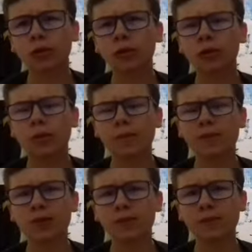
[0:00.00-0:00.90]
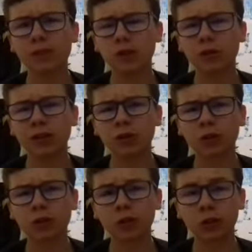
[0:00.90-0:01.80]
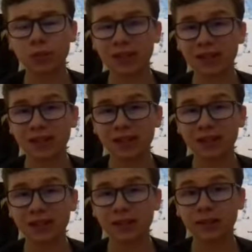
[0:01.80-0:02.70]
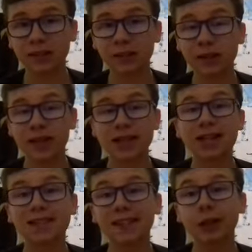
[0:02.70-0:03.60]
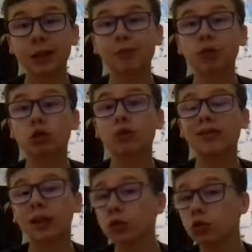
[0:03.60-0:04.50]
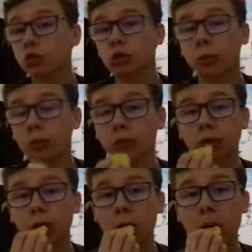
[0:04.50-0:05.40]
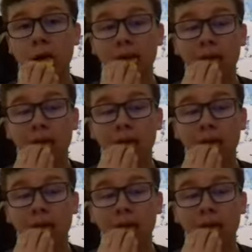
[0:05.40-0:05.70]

dans, les films, parce qu'en vrai, dans, les comics, il, a été créé pour tuer Thanos, justement, donc... Euh,